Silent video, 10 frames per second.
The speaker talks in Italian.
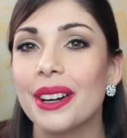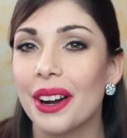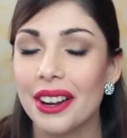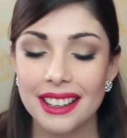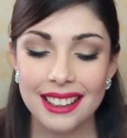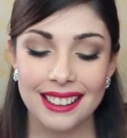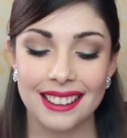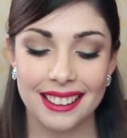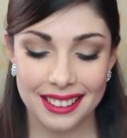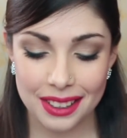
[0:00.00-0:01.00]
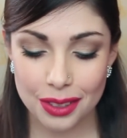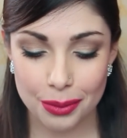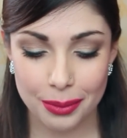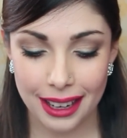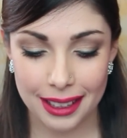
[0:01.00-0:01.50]
però eh,
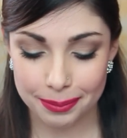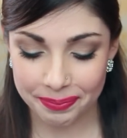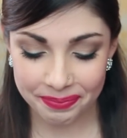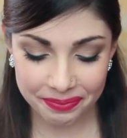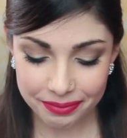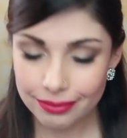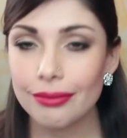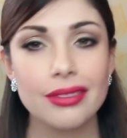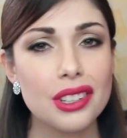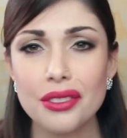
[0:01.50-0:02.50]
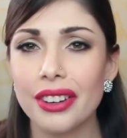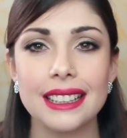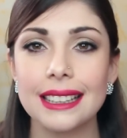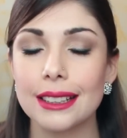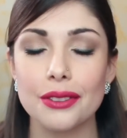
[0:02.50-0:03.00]
insomma
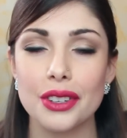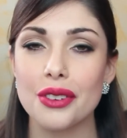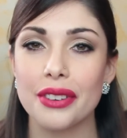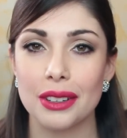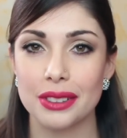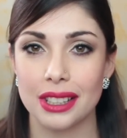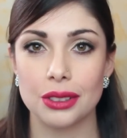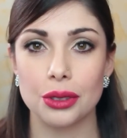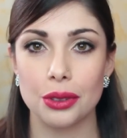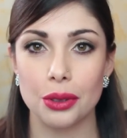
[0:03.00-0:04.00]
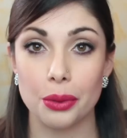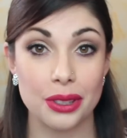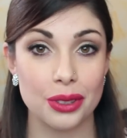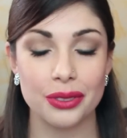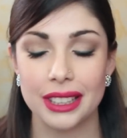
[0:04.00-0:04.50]
fa niente volevo fare lo stesso
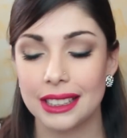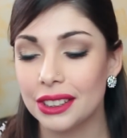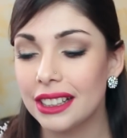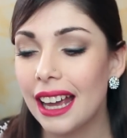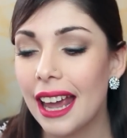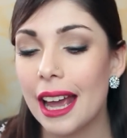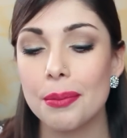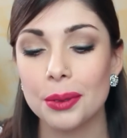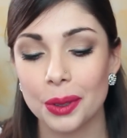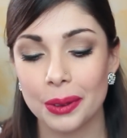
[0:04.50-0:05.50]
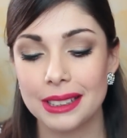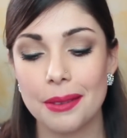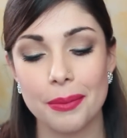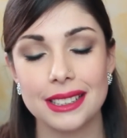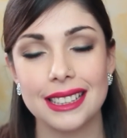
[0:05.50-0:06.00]
questo video e appunto
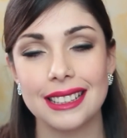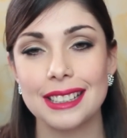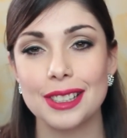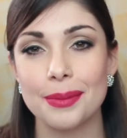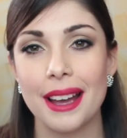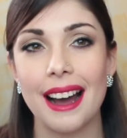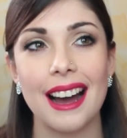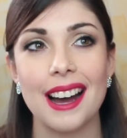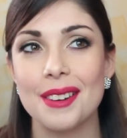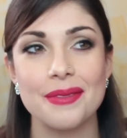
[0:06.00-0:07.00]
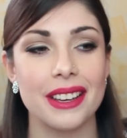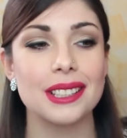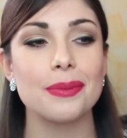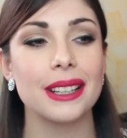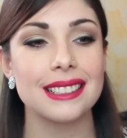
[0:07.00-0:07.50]
questa impastatrice mi ha, mi
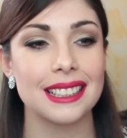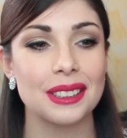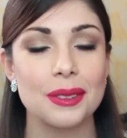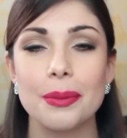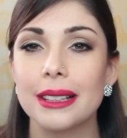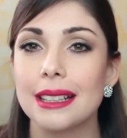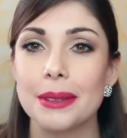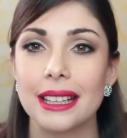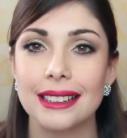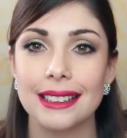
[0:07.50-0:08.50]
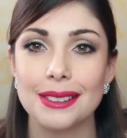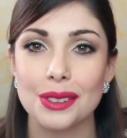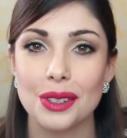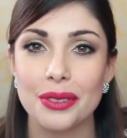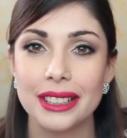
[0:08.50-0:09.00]
ha spiazzata completamente
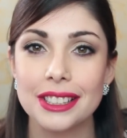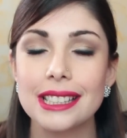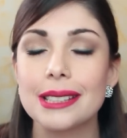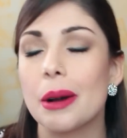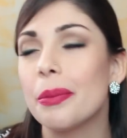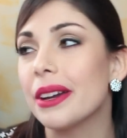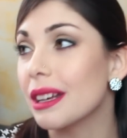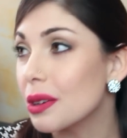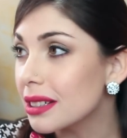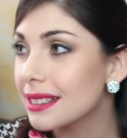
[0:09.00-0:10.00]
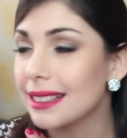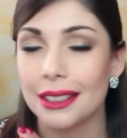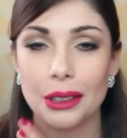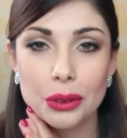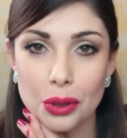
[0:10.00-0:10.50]
sono felicissima poi è rossa
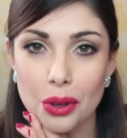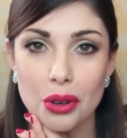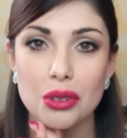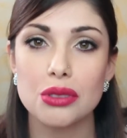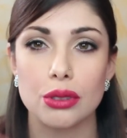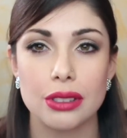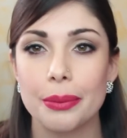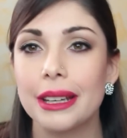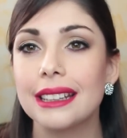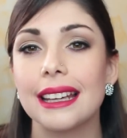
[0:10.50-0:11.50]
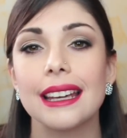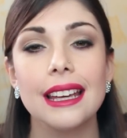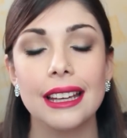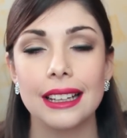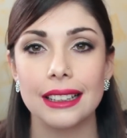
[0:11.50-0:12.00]
io adoro il rosso lo sapete
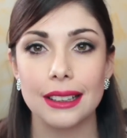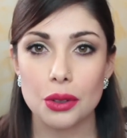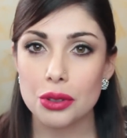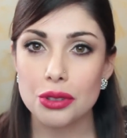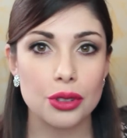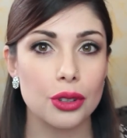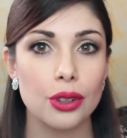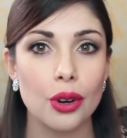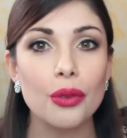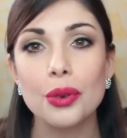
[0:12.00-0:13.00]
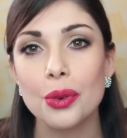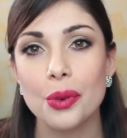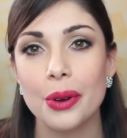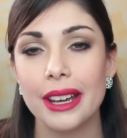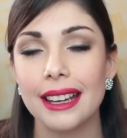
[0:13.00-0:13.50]
eh, rosso
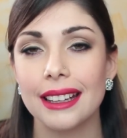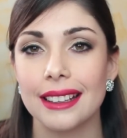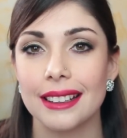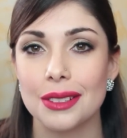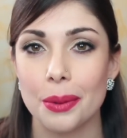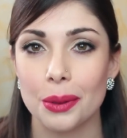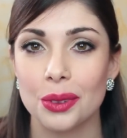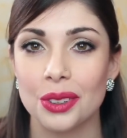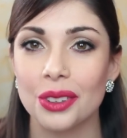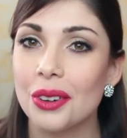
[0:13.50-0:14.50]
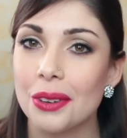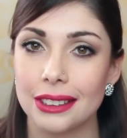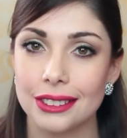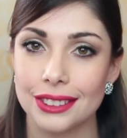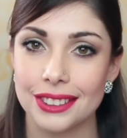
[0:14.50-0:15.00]
ovunque soprattutto
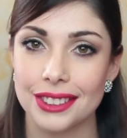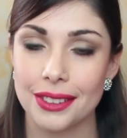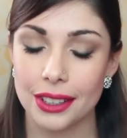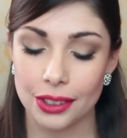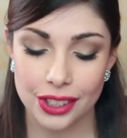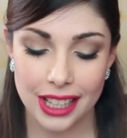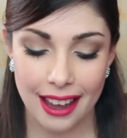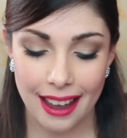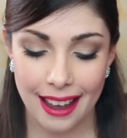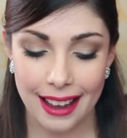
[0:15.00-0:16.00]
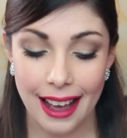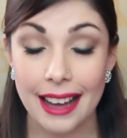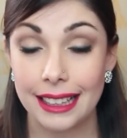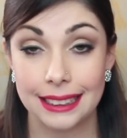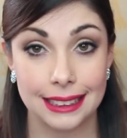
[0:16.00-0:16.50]
quando, quando c'è
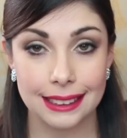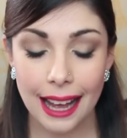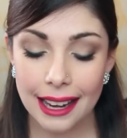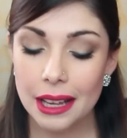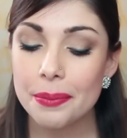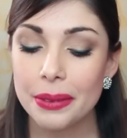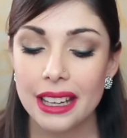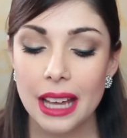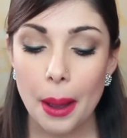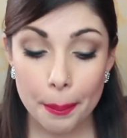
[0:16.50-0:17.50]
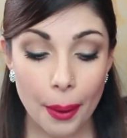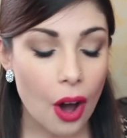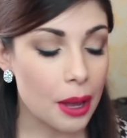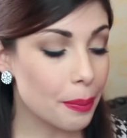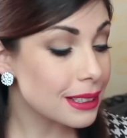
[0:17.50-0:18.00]
aria di Natale
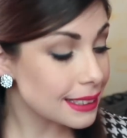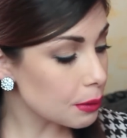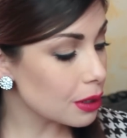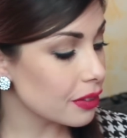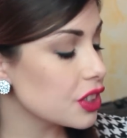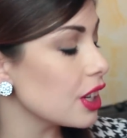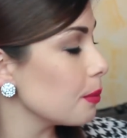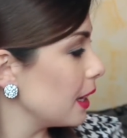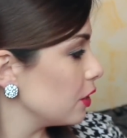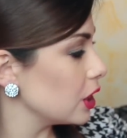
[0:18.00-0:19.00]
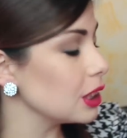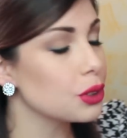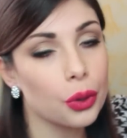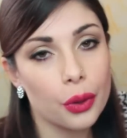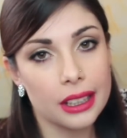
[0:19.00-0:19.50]
poi passiamo invece ai miei
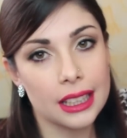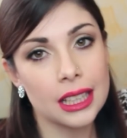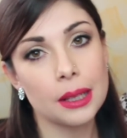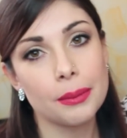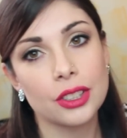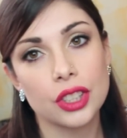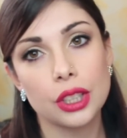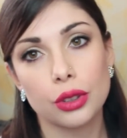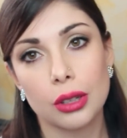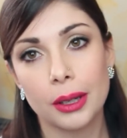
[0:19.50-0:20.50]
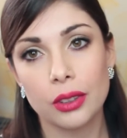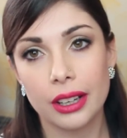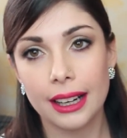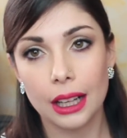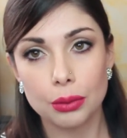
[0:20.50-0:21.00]
genitori, i miei genitori mi hanno
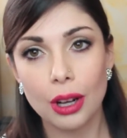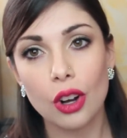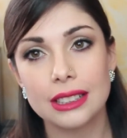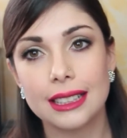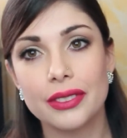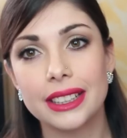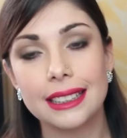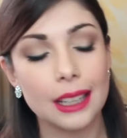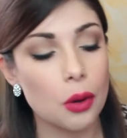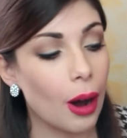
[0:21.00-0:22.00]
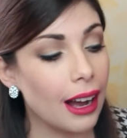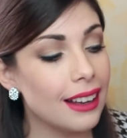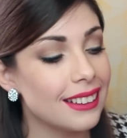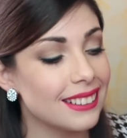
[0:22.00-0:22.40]
regalato una cosa che vedete qua,